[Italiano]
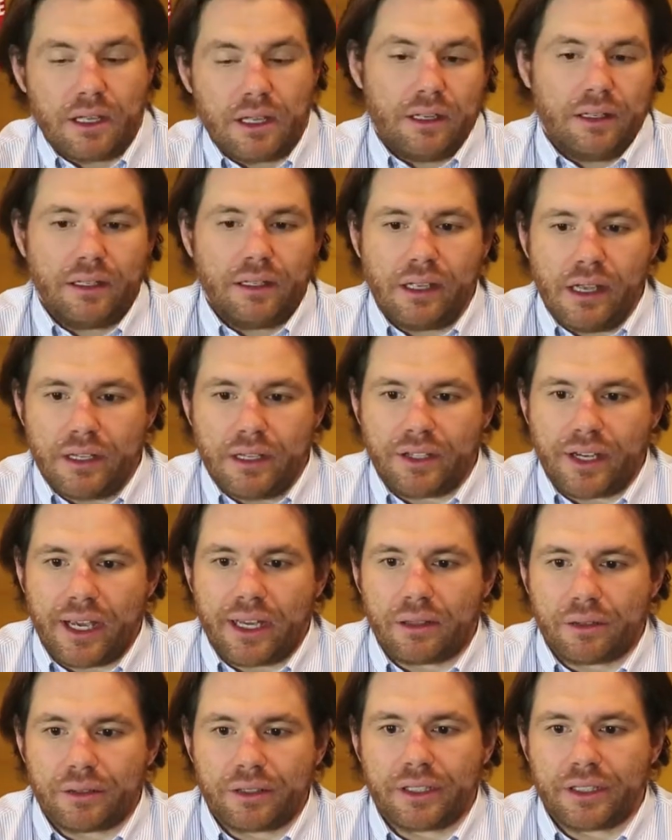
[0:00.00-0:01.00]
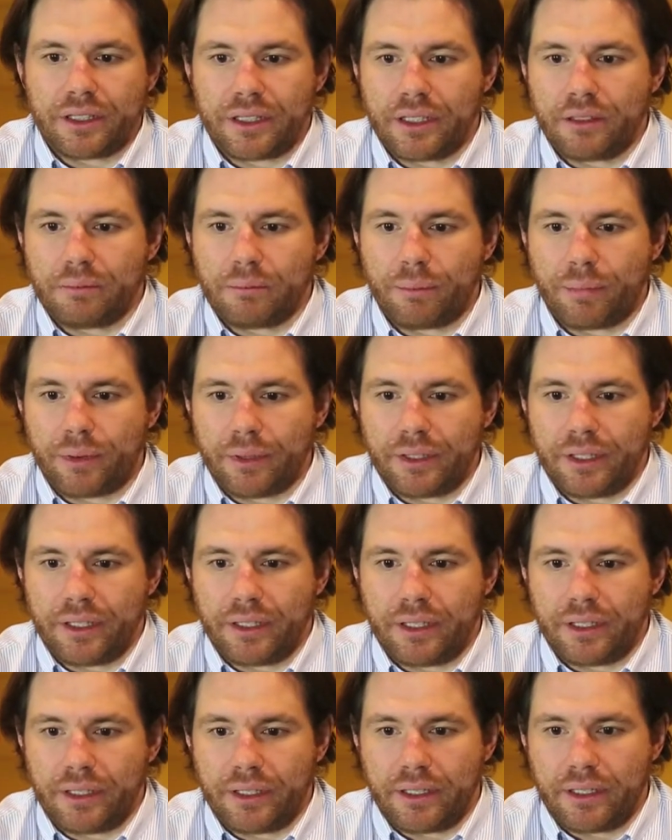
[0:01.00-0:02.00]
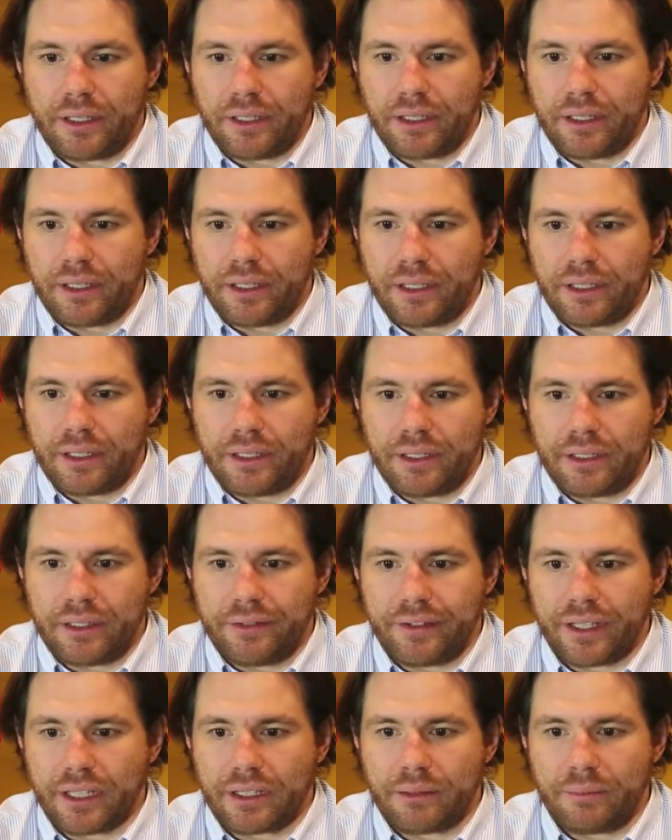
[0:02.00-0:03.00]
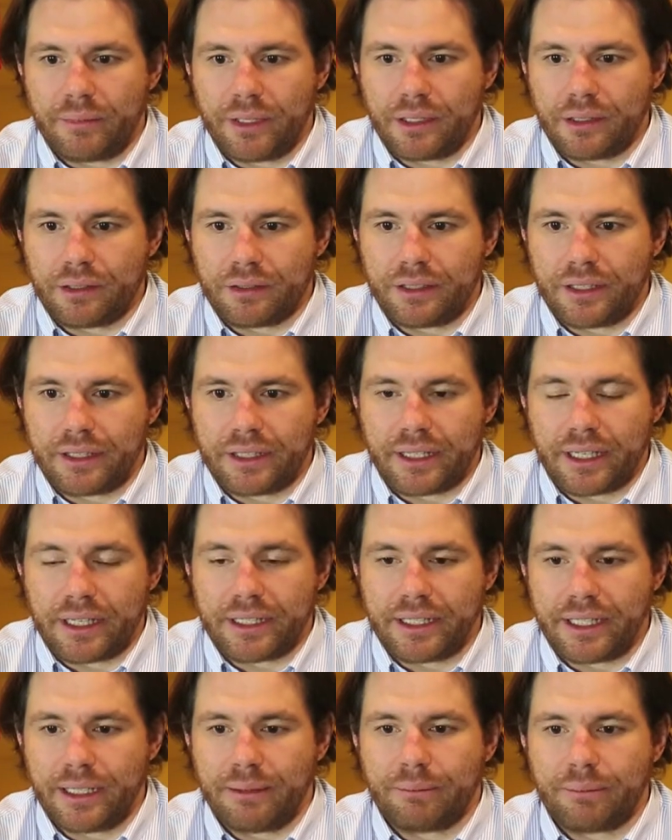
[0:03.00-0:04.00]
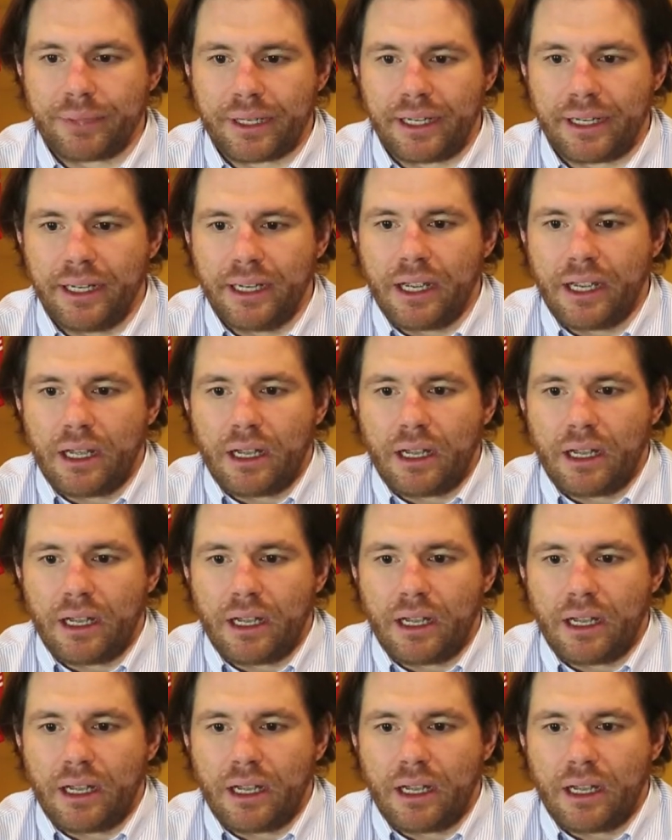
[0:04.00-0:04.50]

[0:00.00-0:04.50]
Eh, certo sì sì, un po' di, di, di, di divertimento ci sta sempre,